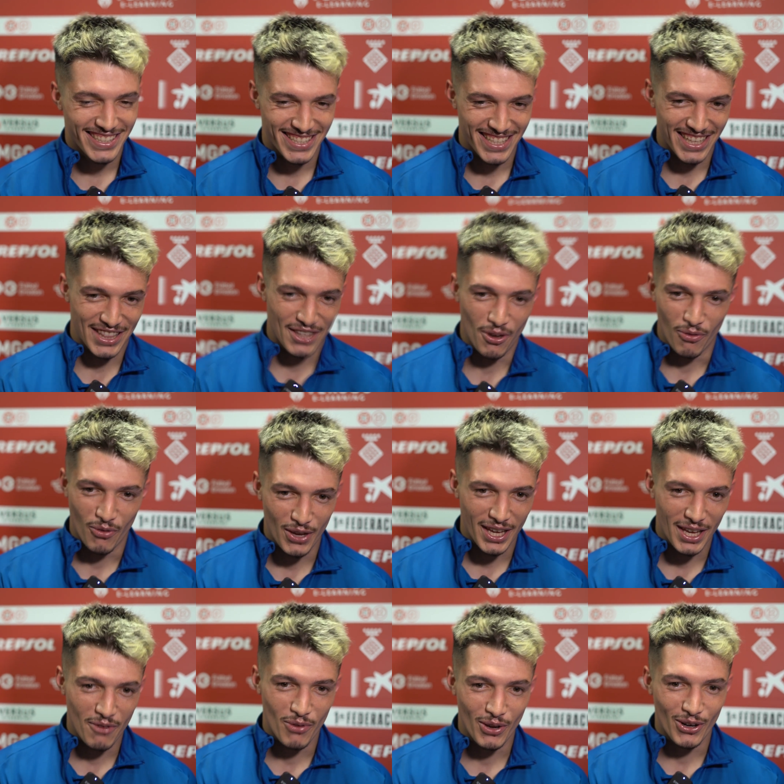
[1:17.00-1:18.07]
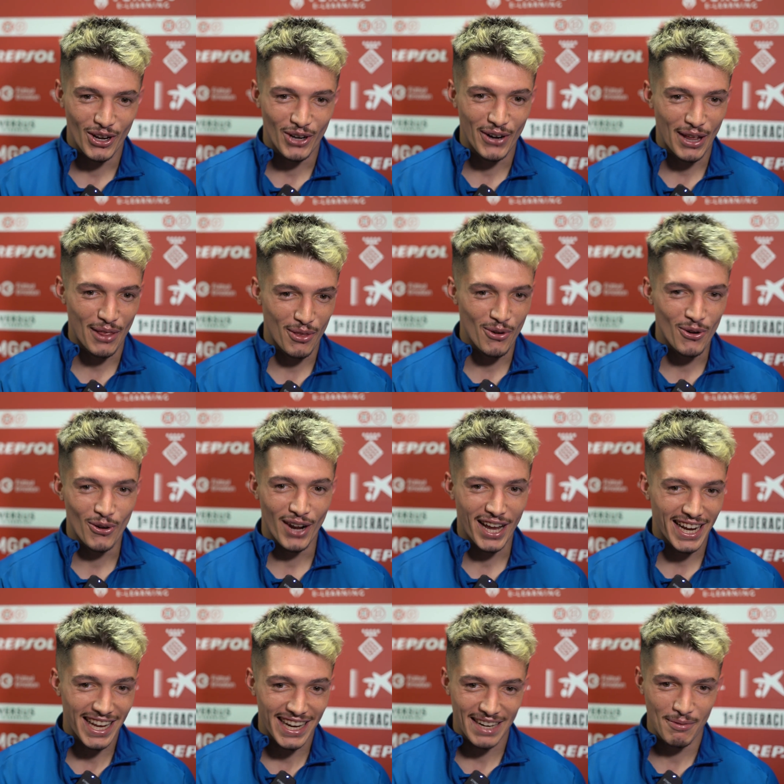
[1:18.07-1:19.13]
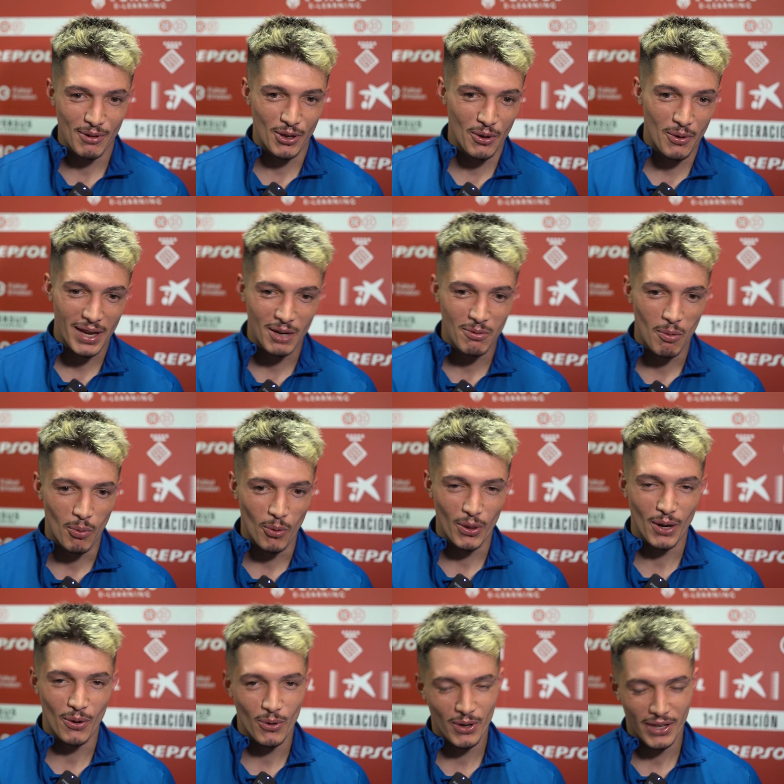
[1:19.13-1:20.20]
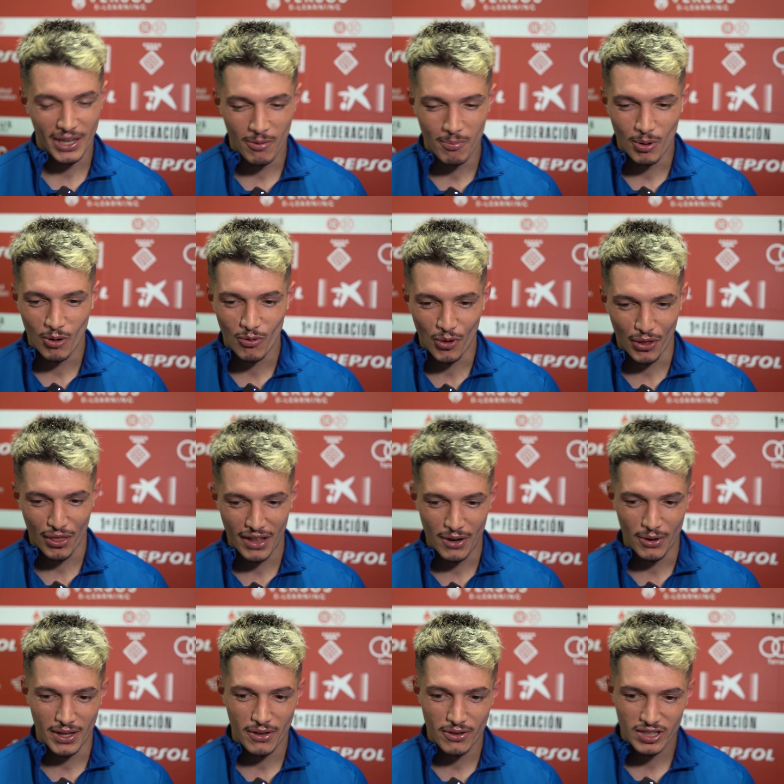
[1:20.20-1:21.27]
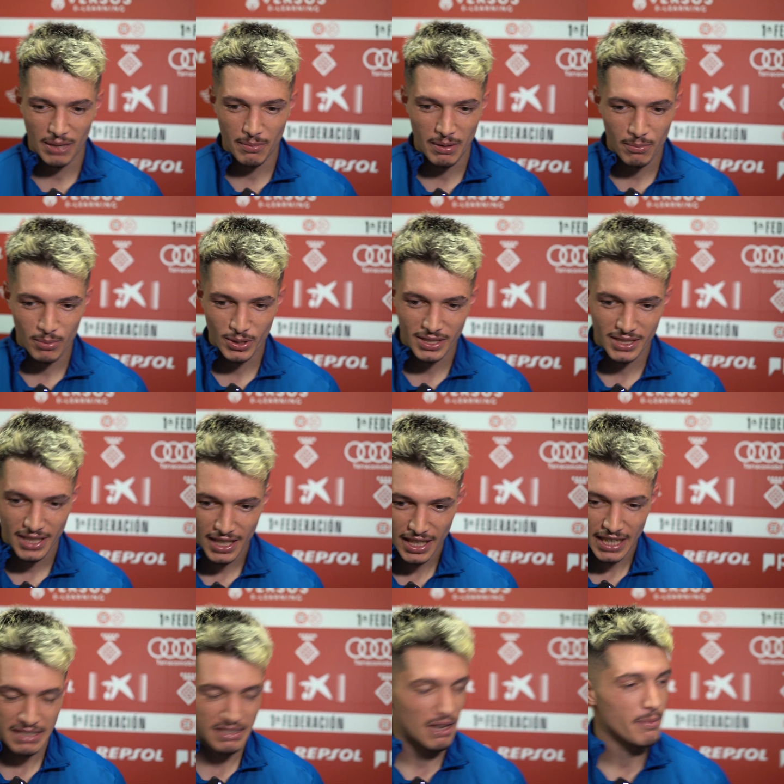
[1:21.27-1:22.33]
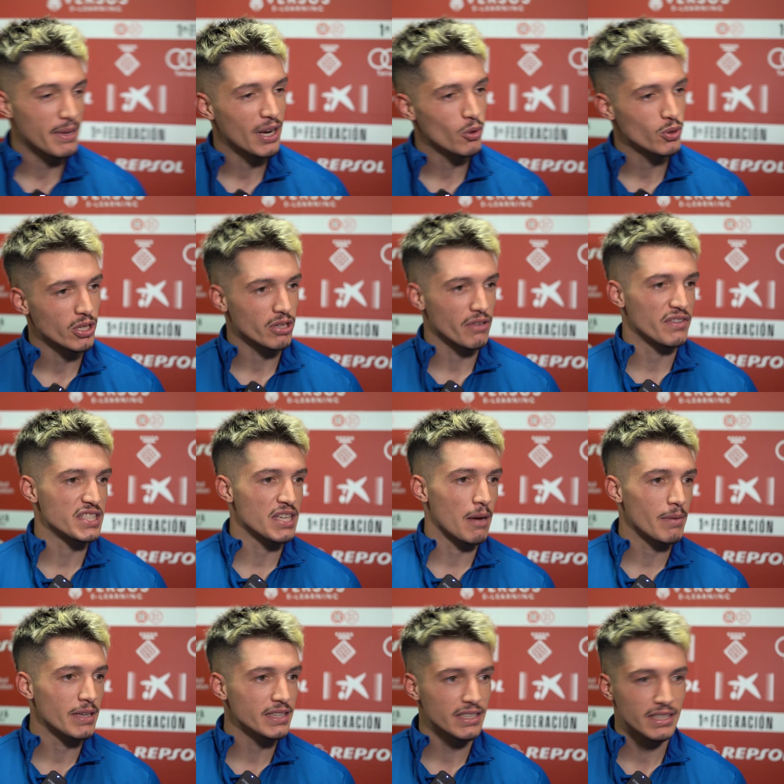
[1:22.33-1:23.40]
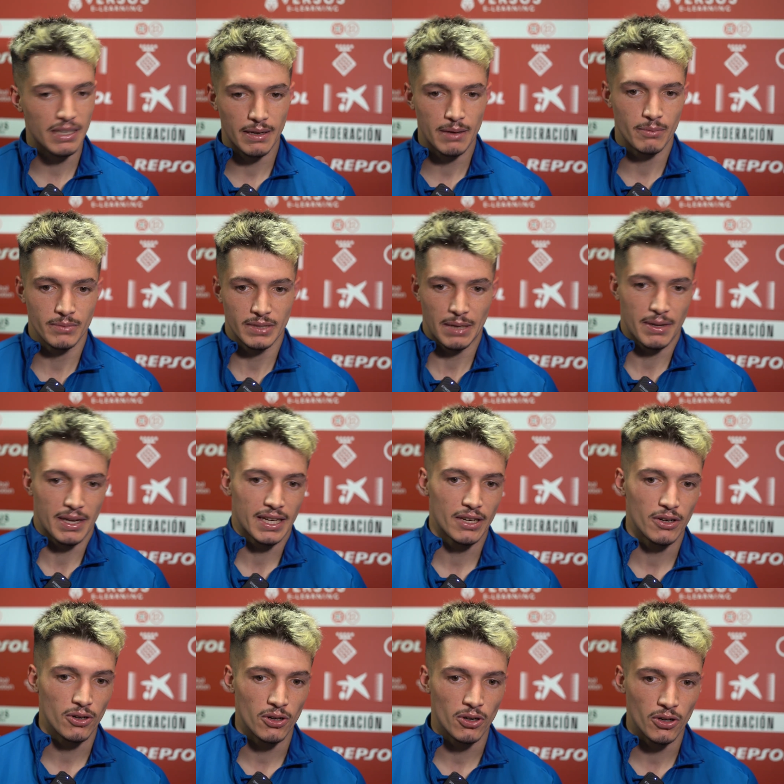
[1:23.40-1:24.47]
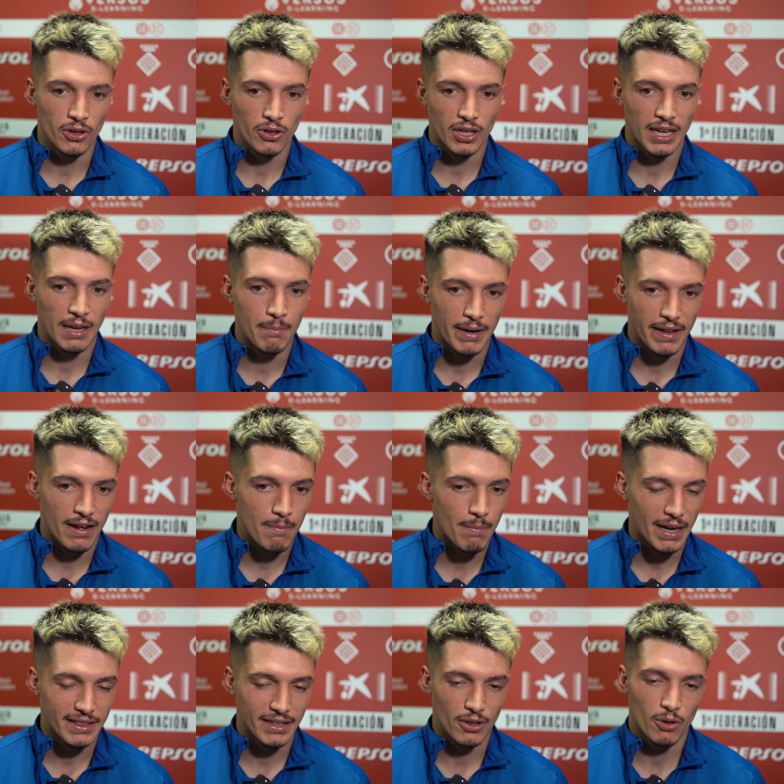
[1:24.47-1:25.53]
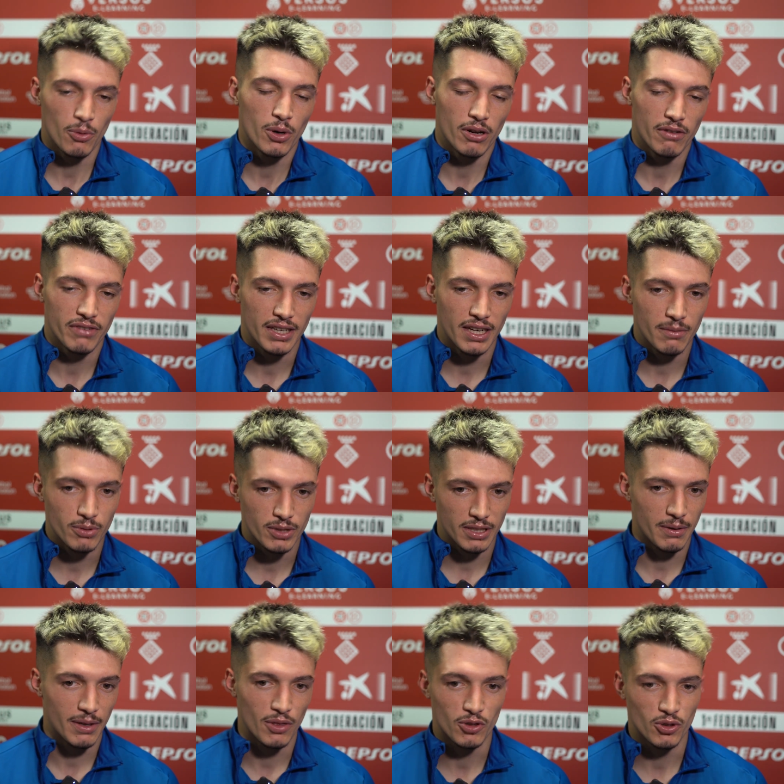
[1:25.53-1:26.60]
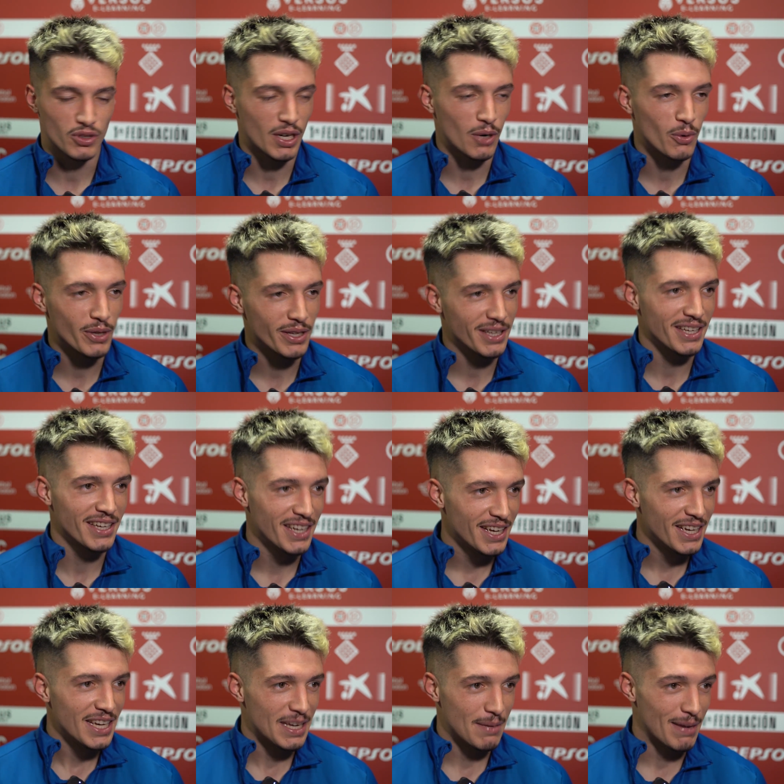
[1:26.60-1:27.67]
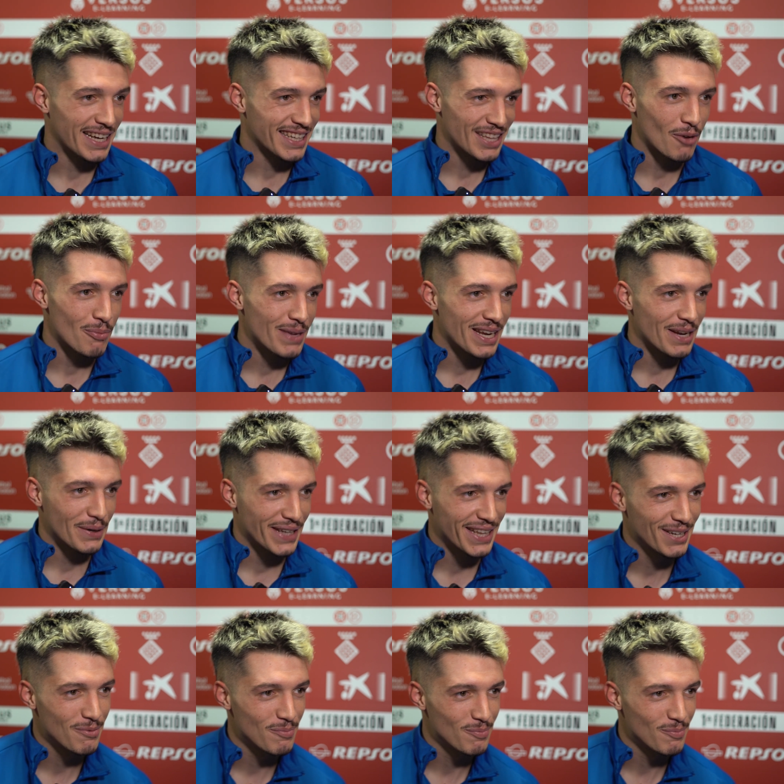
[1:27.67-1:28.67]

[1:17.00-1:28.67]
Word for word: Sí, tío, fui, fui con el corazón, con la garra, me lo llevé ahí como pude, luego llegué un poco forzado y ellos también pues estaban bien ajustados defensivamente, sabían, sabían que no, no querían perder el partido y bueno, al final pues iban dos contra uno y, y me la quitaron bien, la verdad.